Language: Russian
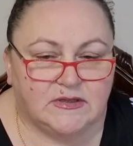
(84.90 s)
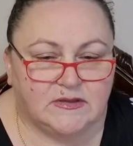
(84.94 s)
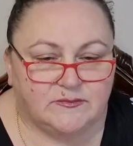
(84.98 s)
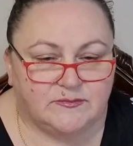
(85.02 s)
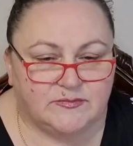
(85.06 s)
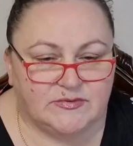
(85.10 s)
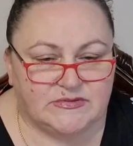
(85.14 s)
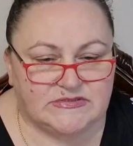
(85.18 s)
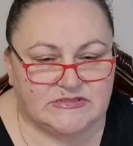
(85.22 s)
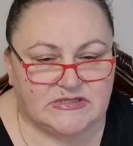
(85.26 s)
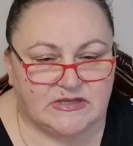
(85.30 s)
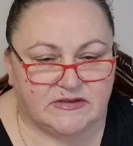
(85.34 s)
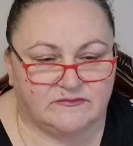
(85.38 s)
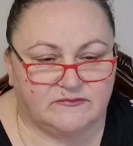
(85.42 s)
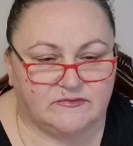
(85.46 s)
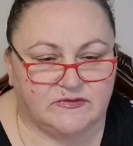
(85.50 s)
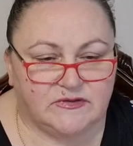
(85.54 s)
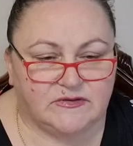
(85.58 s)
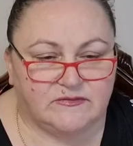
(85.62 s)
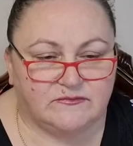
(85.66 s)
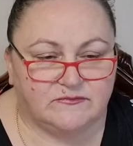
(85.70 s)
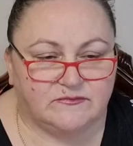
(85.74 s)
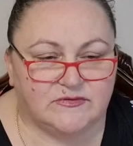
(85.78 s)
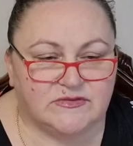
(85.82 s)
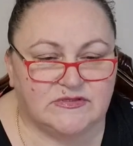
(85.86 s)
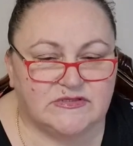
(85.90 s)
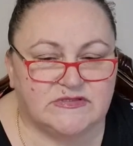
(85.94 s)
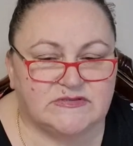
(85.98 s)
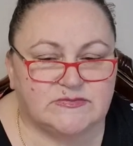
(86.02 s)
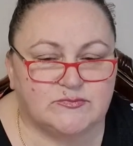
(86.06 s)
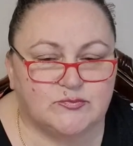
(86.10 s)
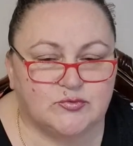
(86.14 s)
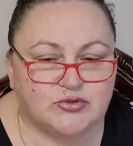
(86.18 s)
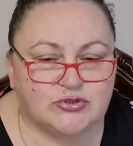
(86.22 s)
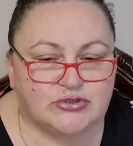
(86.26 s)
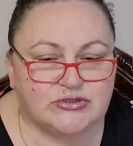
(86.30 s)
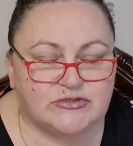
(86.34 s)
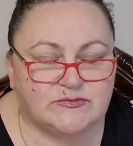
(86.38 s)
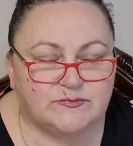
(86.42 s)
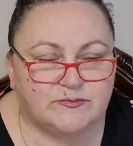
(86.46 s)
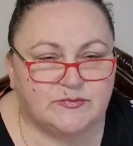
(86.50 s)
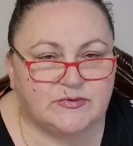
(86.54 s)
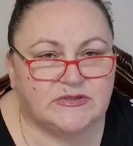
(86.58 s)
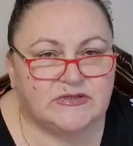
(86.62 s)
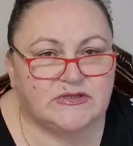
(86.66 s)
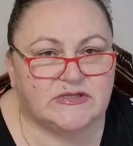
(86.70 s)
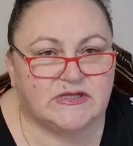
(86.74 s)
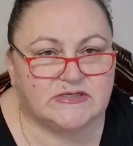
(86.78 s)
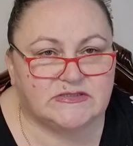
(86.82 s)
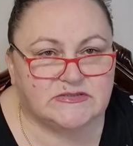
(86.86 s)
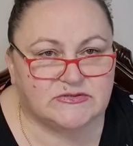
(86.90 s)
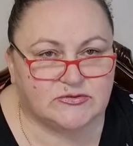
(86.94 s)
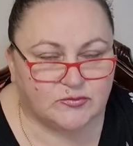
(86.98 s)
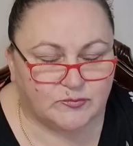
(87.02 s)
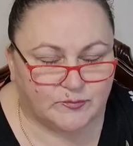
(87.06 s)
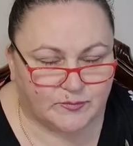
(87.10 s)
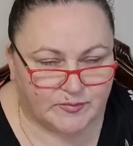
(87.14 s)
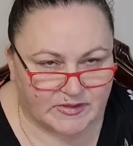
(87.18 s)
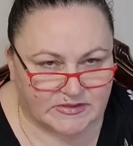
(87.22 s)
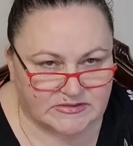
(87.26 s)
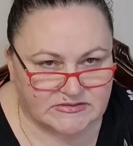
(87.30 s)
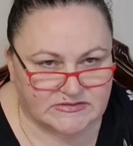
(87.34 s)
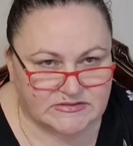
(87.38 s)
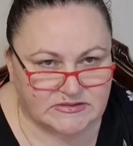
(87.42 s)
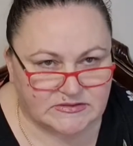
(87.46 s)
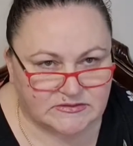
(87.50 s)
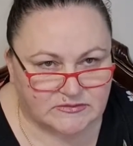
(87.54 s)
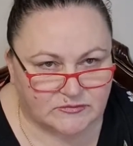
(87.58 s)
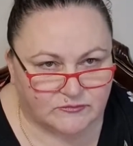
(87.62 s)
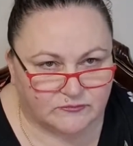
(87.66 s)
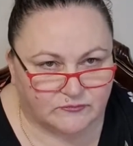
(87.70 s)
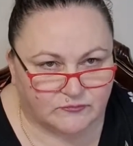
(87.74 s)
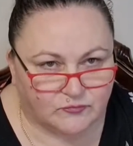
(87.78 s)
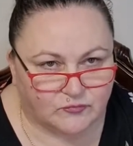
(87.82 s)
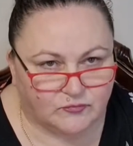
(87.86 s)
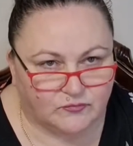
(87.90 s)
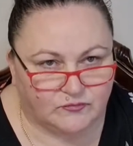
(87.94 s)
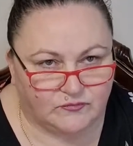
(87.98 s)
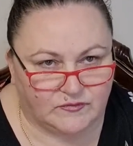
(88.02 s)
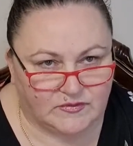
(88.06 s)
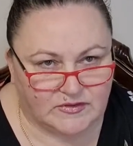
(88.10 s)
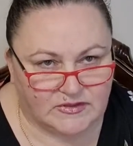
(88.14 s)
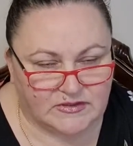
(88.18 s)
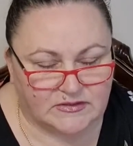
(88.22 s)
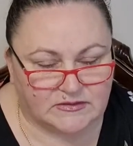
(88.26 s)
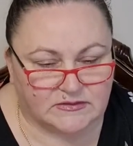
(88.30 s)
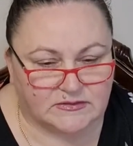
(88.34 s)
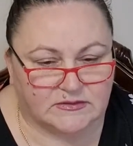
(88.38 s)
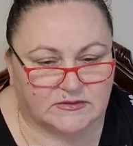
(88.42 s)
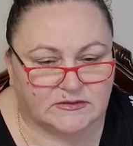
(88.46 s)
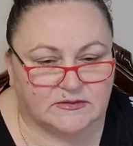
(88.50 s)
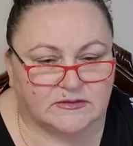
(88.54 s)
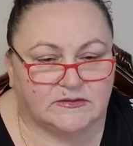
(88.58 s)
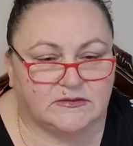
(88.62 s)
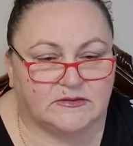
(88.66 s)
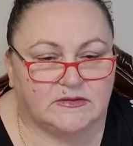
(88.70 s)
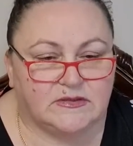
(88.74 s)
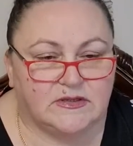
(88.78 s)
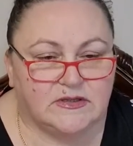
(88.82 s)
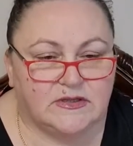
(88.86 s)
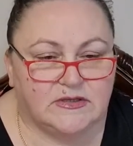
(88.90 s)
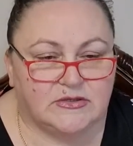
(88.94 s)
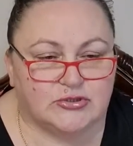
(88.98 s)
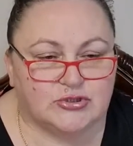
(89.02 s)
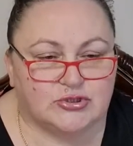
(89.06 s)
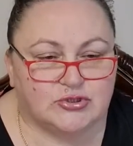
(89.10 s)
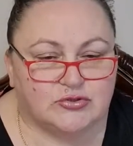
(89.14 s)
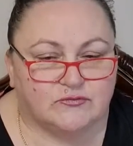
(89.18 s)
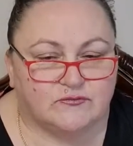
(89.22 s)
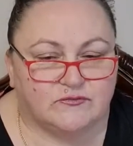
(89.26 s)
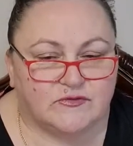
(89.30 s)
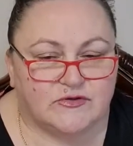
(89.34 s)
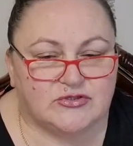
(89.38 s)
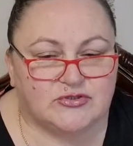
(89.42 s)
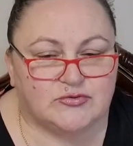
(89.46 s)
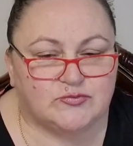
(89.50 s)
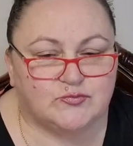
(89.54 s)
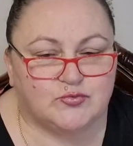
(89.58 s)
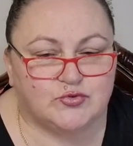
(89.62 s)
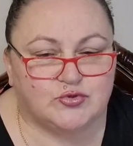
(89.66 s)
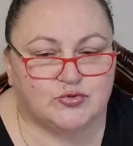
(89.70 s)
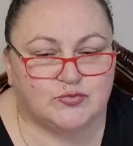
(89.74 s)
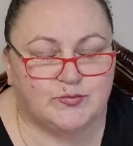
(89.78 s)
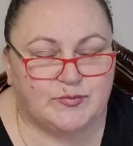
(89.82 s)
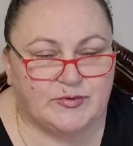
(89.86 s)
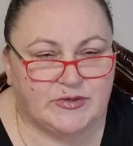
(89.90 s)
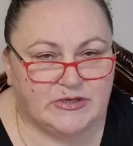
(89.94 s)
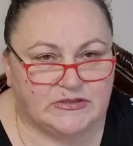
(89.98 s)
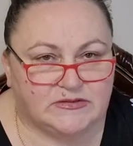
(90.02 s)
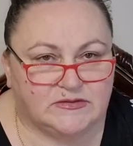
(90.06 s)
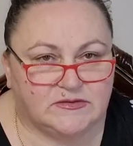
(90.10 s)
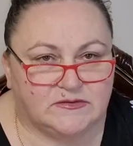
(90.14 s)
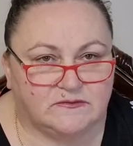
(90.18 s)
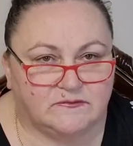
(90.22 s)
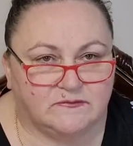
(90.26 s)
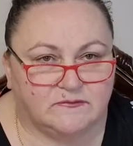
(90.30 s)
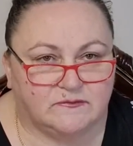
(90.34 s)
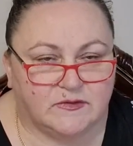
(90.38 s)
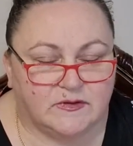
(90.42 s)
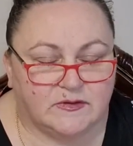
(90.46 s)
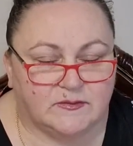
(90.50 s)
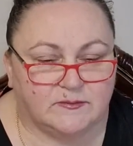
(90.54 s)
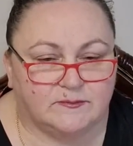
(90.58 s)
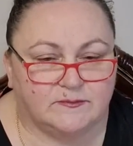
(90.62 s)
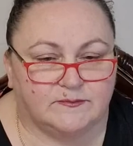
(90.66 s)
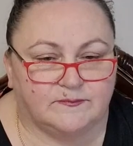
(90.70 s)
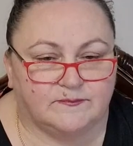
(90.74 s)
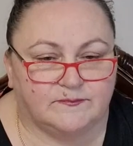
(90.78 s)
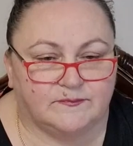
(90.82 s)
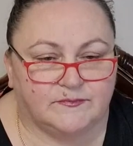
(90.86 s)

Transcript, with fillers: Без доверия вы не сможете быть на сто процентов уверены, что ваш муж предан вам.